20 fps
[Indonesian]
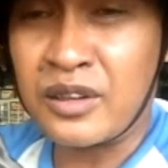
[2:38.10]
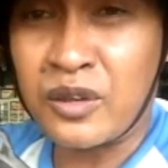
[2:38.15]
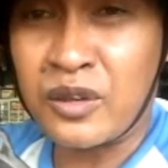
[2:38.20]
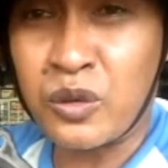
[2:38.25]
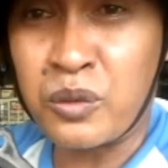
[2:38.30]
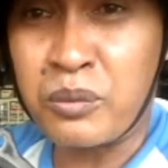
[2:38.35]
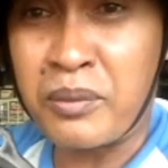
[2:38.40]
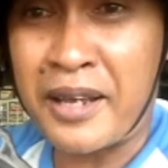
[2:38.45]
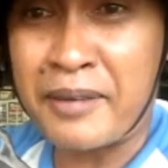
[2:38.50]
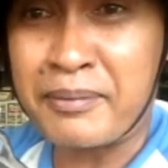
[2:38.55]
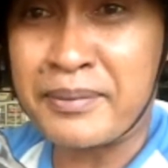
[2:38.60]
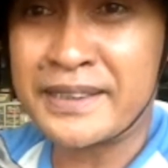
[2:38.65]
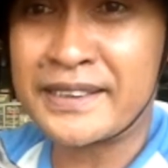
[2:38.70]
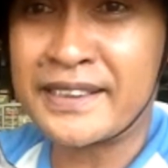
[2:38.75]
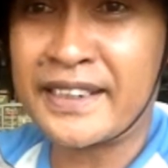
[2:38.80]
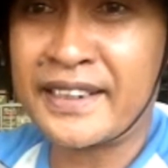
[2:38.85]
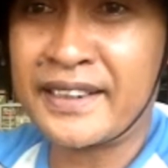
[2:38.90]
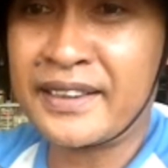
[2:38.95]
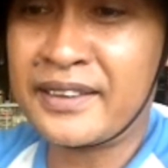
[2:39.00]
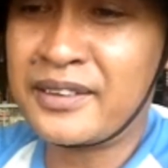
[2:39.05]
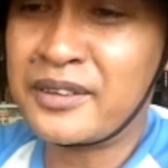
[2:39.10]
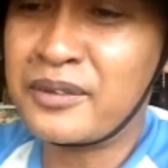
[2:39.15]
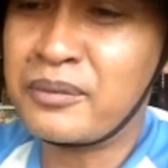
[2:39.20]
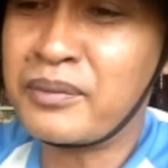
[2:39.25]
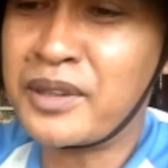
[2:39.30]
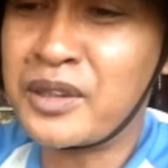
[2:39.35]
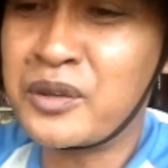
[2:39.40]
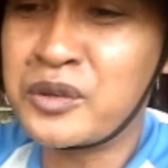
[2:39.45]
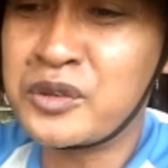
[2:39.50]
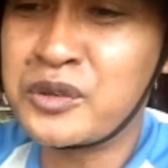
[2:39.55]
rumah mesin
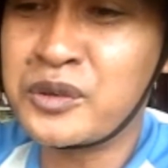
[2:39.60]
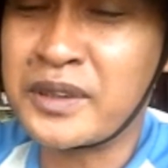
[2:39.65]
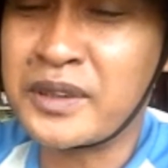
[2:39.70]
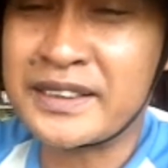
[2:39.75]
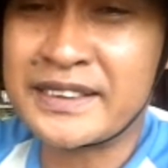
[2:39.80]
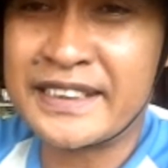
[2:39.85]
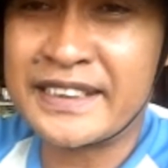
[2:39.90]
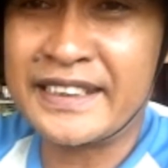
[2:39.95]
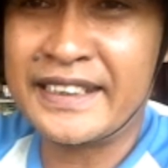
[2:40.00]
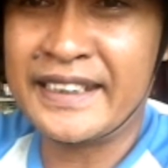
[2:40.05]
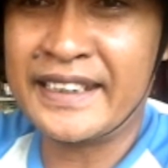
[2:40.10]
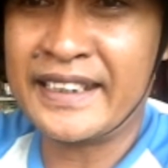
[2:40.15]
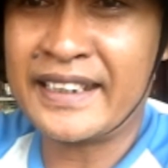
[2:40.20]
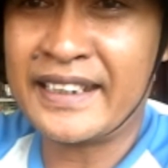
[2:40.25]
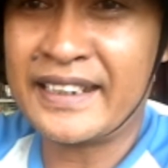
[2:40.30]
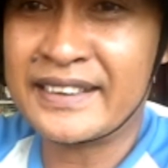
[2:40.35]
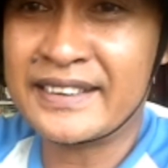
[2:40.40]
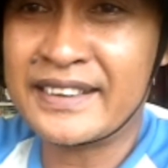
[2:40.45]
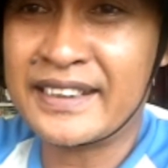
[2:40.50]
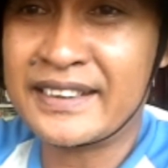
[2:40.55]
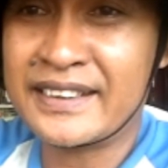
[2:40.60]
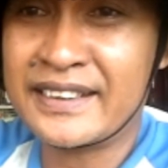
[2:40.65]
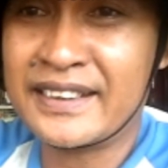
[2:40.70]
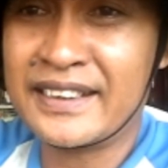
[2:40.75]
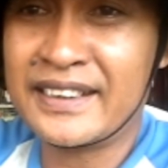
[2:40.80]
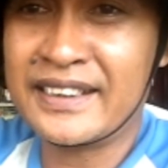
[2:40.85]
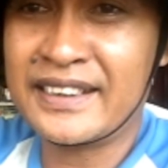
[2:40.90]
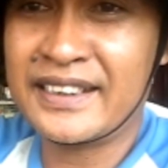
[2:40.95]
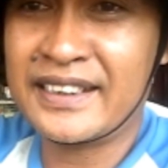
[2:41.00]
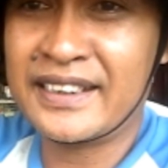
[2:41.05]
menuju ke sini ya
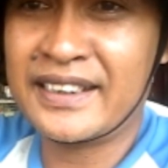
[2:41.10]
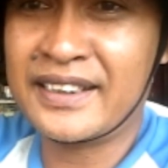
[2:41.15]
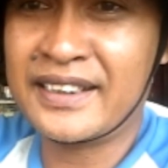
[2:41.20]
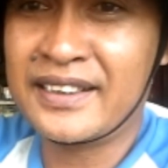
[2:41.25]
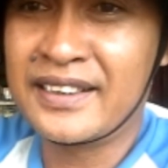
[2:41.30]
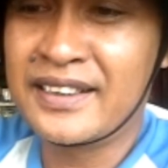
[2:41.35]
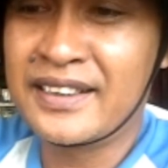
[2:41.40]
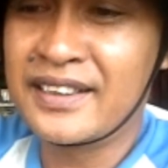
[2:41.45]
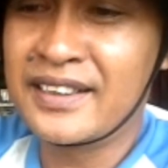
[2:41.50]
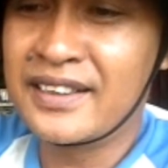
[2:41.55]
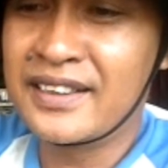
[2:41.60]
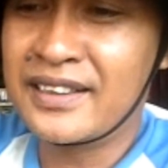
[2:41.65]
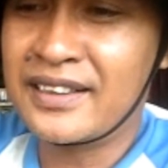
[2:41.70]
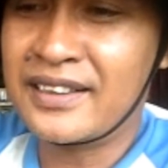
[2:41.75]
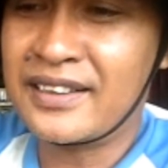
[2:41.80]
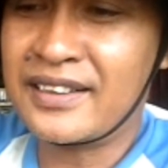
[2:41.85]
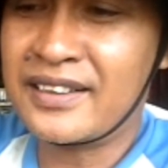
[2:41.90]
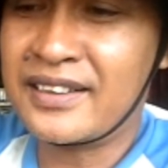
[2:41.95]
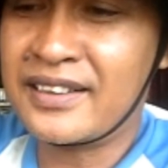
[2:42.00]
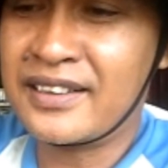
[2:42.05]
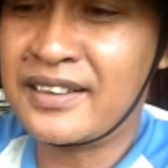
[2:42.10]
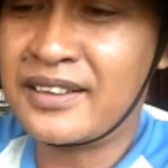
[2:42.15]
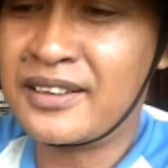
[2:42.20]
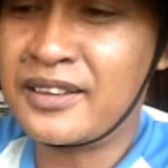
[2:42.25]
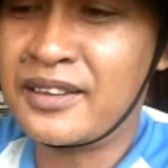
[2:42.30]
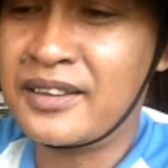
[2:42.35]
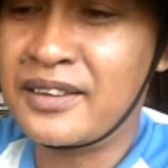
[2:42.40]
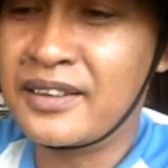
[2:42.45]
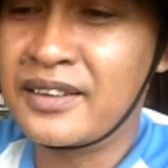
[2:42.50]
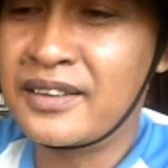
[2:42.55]
jadi ini Eh,
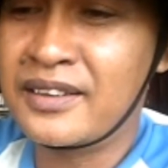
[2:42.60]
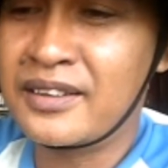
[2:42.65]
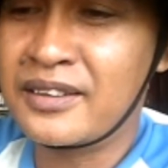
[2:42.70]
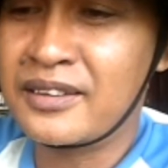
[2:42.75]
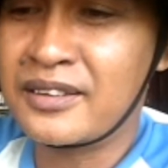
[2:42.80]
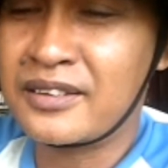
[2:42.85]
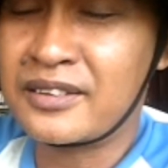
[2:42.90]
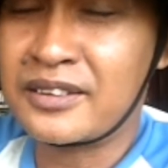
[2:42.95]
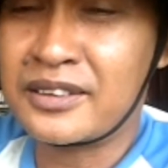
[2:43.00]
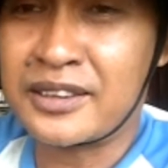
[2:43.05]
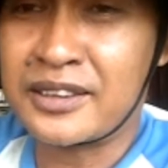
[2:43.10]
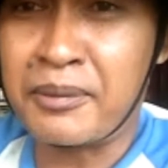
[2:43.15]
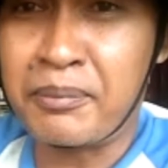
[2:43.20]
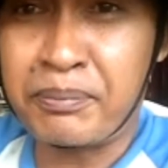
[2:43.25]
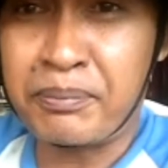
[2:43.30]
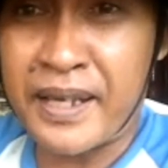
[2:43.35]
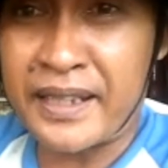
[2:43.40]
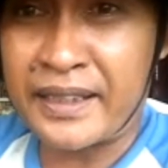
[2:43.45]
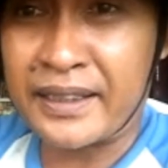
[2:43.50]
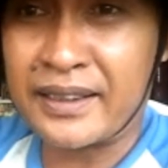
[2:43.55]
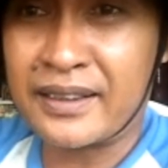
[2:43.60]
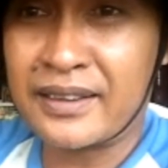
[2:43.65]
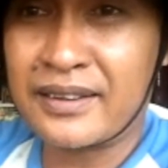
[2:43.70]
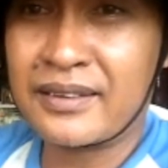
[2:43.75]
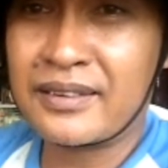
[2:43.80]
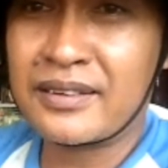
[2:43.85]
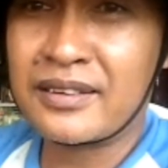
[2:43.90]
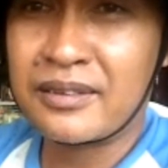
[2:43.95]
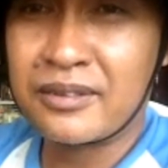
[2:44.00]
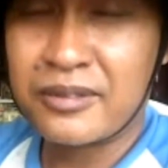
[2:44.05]
tempat
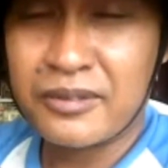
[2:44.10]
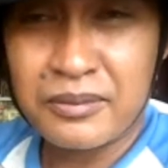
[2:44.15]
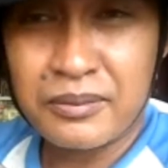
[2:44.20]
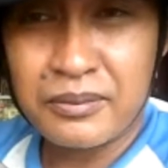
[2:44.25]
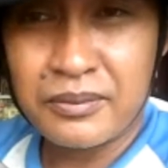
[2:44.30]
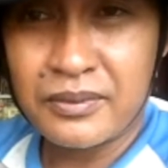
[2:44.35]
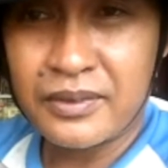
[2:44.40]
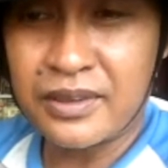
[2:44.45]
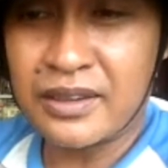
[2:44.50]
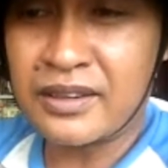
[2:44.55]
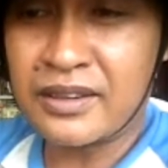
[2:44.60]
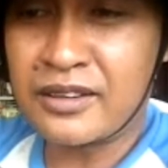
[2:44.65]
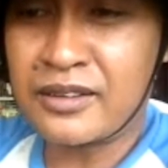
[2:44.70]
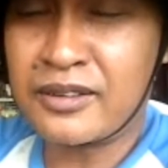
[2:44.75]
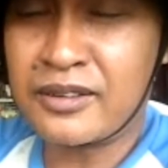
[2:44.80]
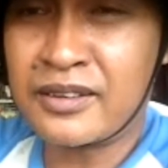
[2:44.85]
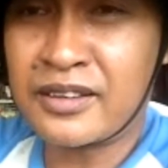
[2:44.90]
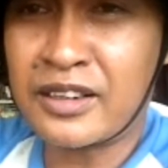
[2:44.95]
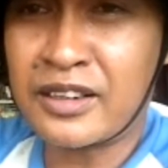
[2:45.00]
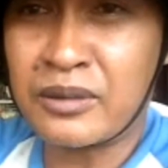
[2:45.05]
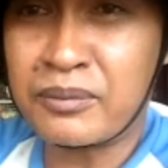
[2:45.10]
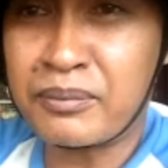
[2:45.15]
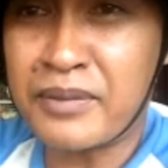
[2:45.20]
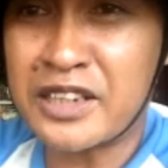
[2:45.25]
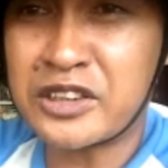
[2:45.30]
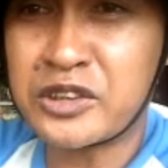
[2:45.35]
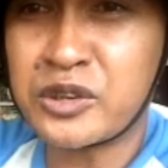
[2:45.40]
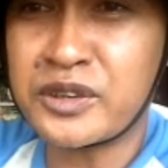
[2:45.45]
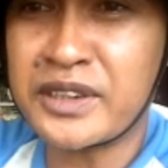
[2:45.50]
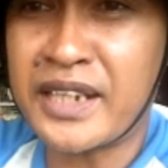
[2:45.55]
eh,
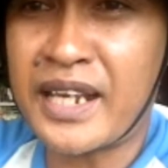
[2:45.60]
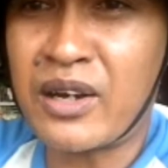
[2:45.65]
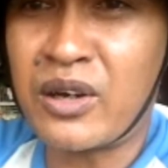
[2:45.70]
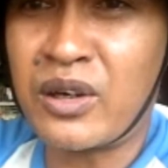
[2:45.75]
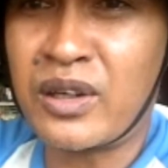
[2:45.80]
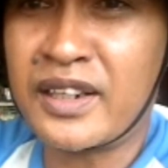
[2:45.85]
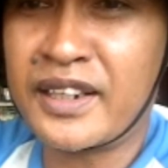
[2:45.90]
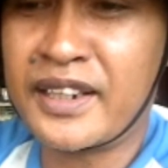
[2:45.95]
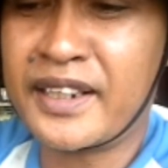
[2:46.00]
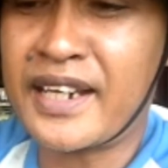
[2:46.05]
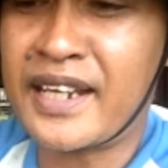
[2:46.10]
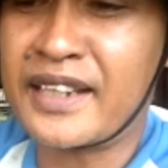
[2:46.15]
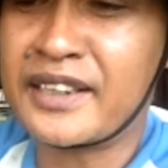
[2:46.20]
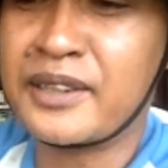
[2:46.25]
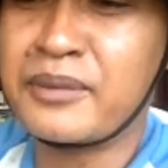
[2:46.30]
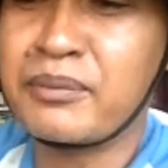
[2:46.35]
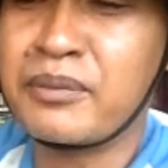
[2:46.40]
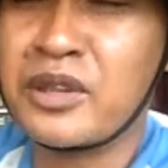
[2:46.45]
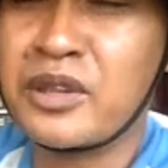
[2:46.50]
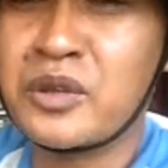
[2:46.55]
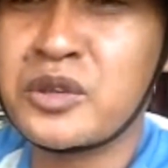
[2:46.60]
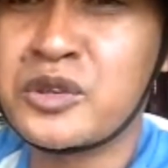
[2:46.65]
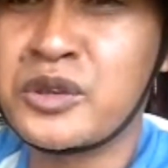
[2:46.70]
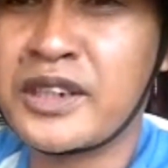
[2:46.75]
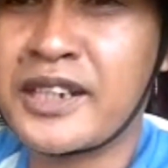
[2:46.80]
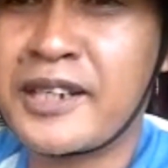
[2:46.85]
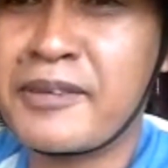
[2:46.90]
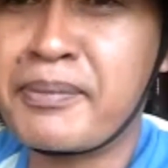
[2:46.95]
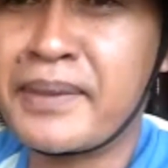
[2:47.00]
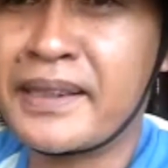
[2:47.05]
masuknya oli nanti menuju
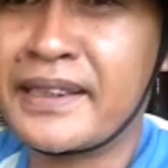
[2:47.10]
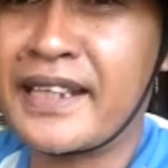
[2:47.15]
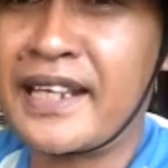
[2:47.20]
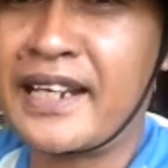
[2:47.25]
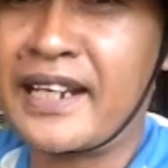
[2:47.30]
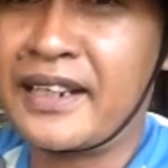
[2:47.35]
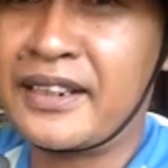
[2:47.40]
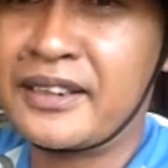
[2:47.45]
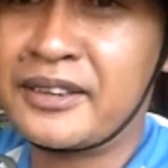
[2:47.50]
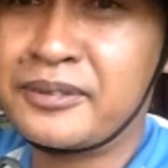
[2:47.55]
ke metal